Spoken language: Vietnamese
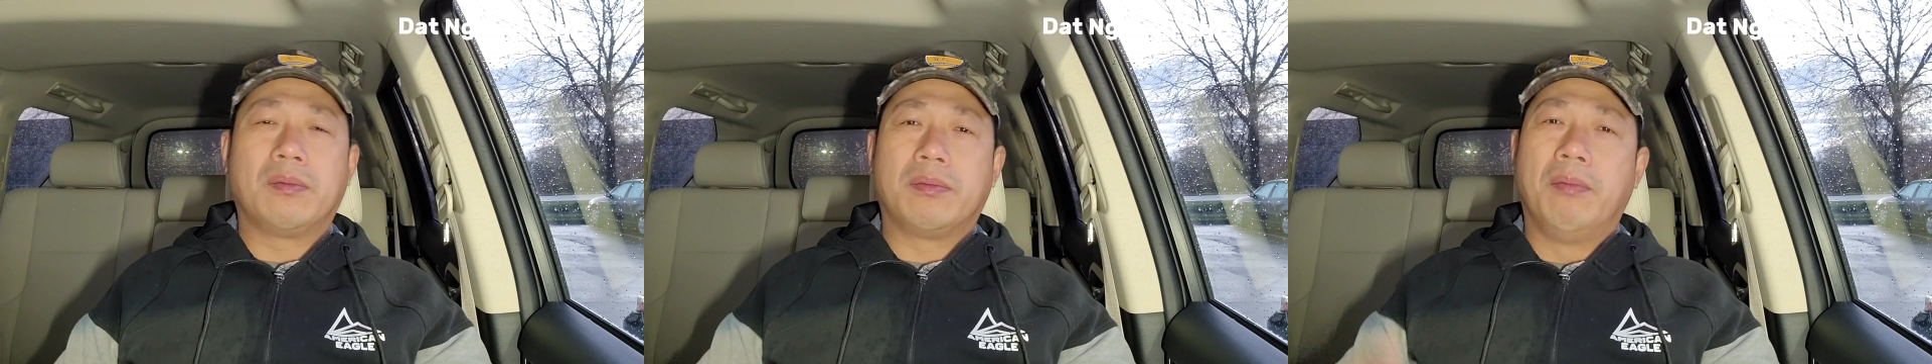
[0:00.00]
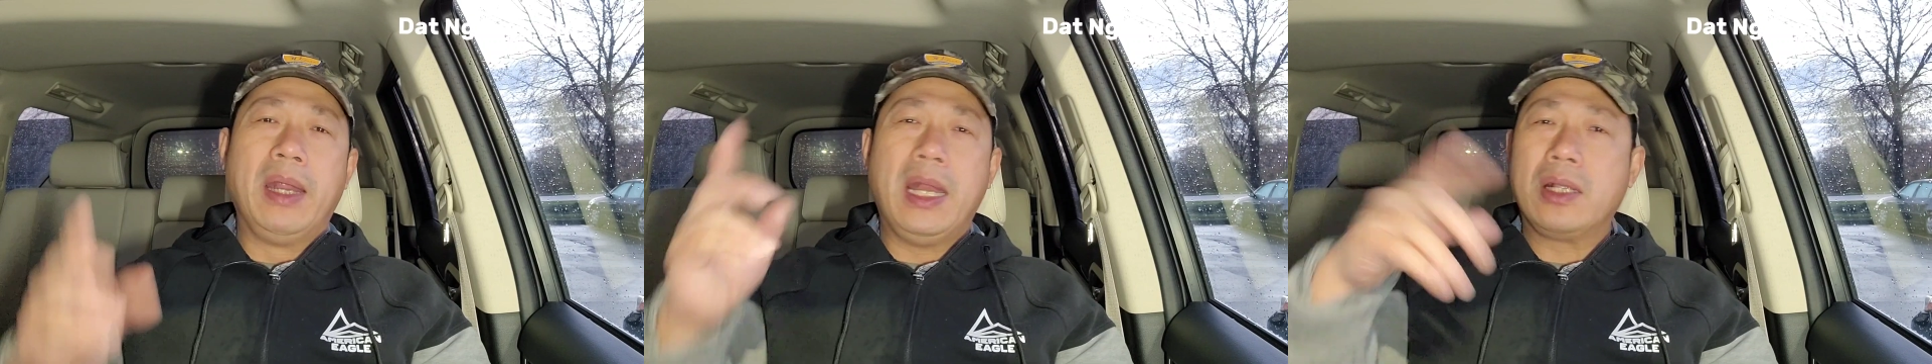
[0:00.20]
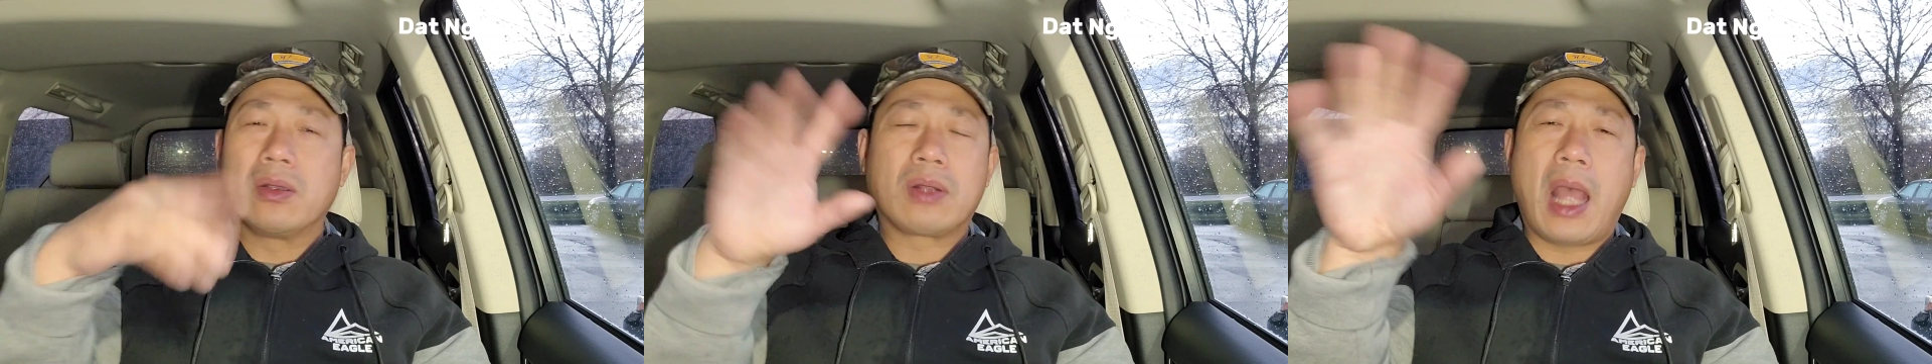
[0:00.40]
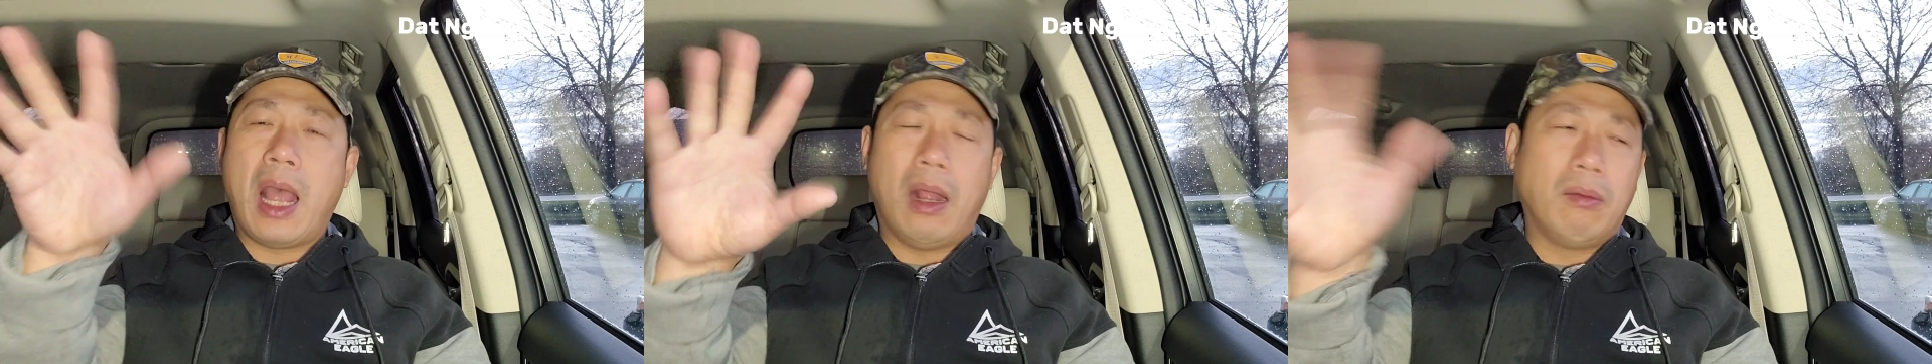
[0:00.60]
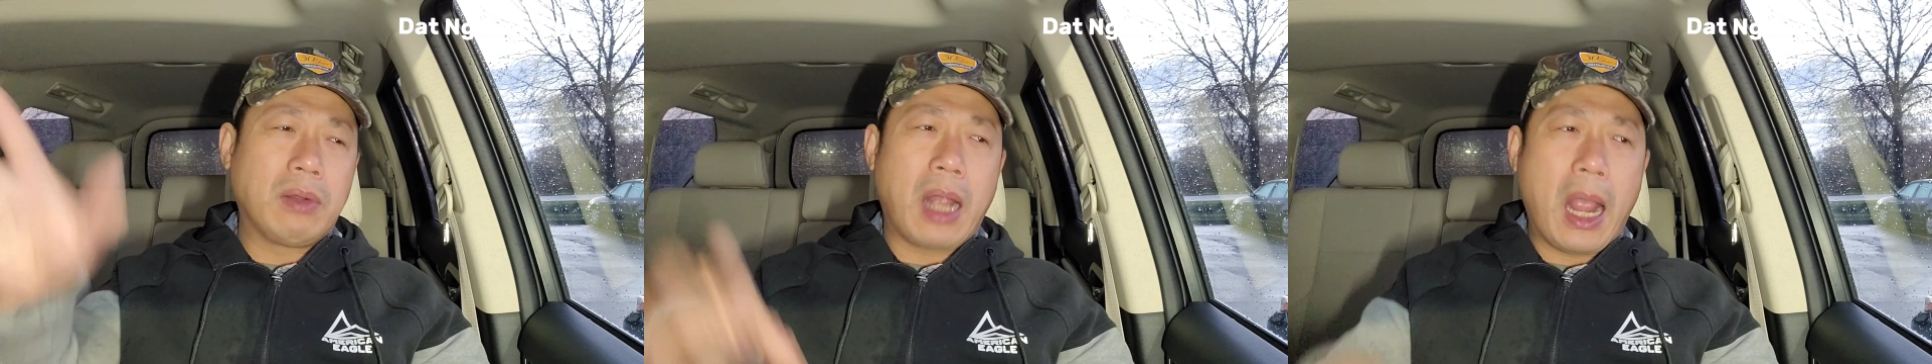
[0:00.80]

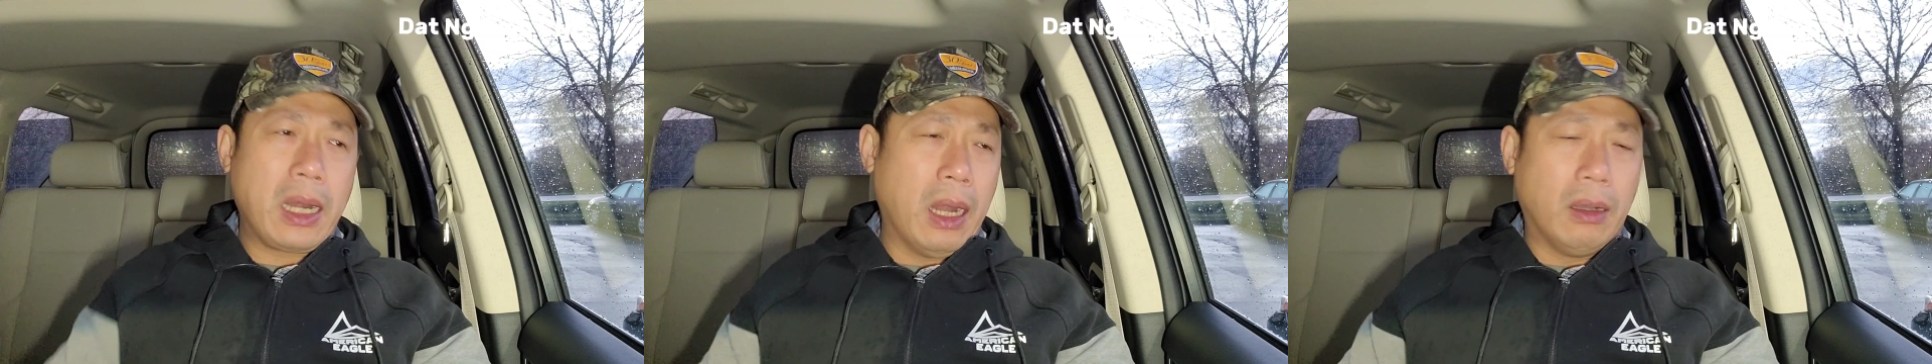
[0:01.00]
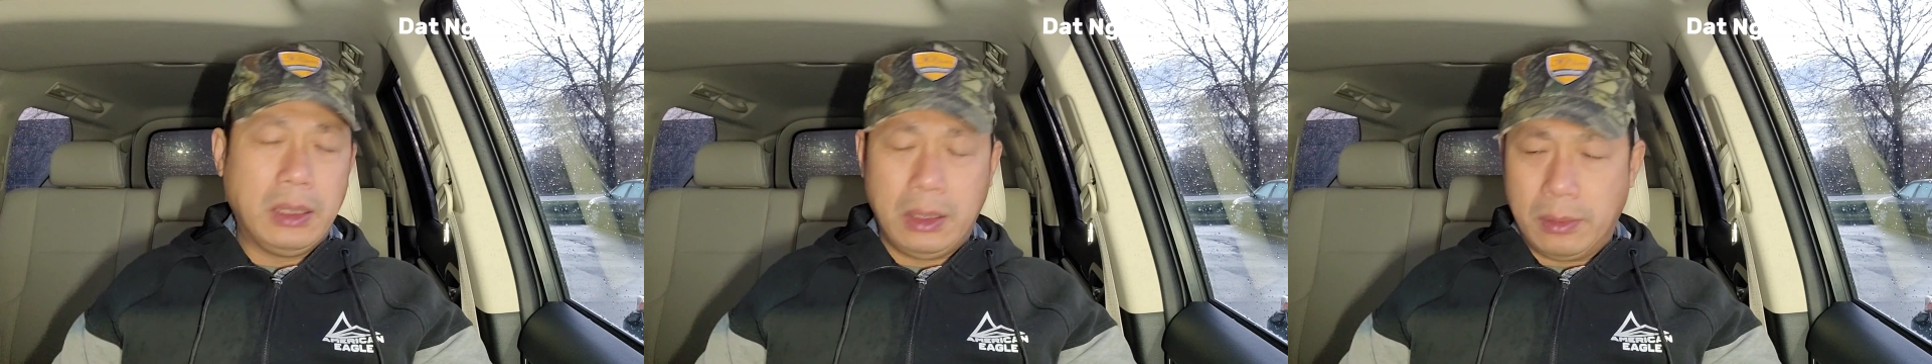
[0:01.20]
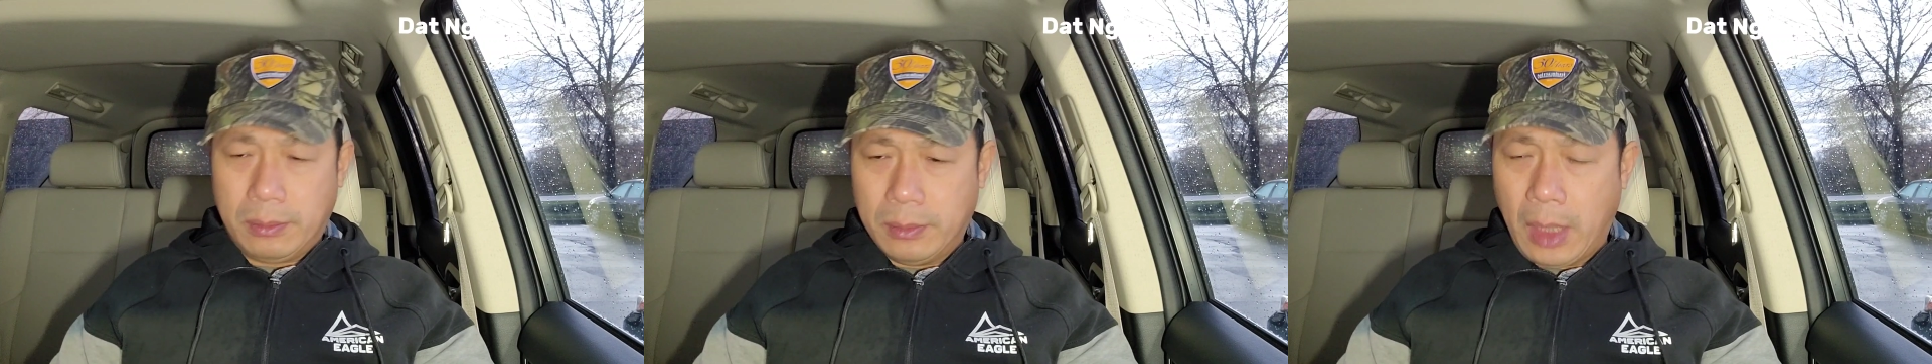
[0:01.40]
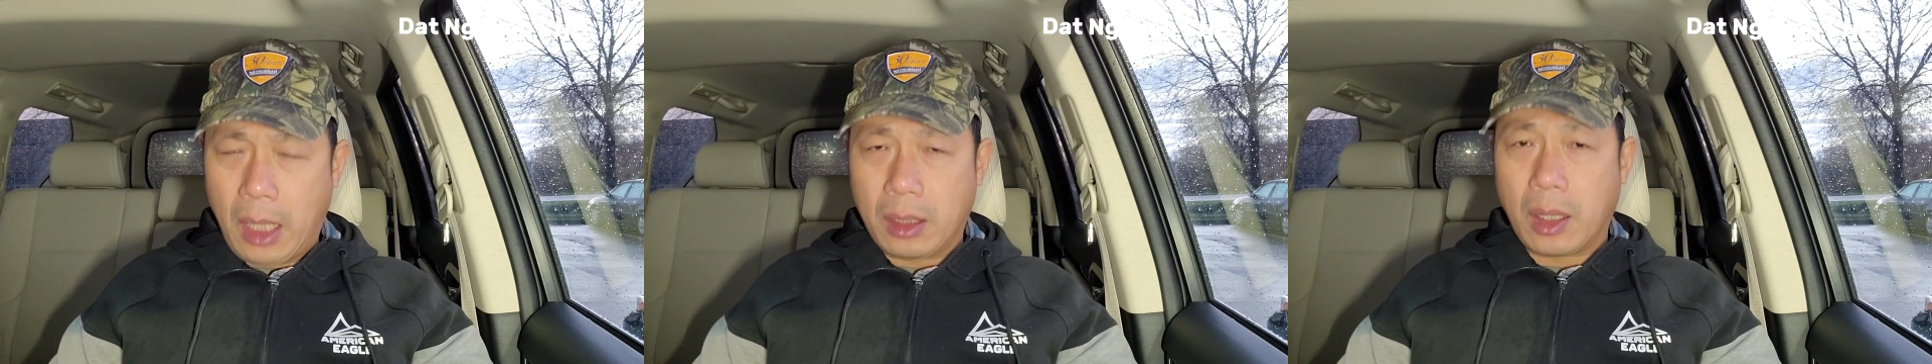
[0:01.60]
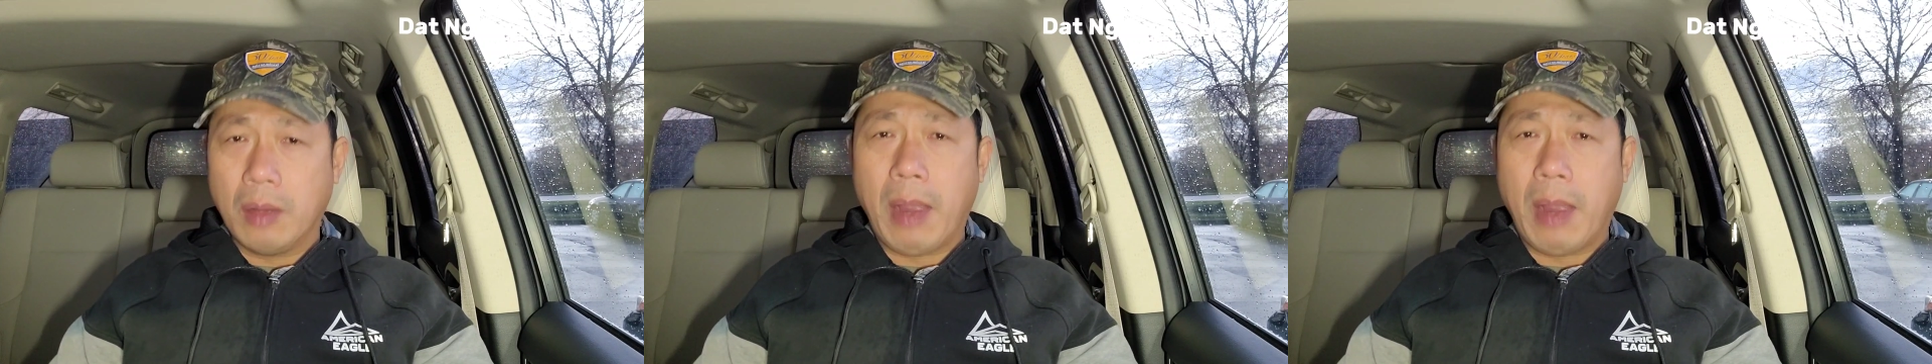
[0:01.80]
minnesota không có thắng nổi đâu ừ,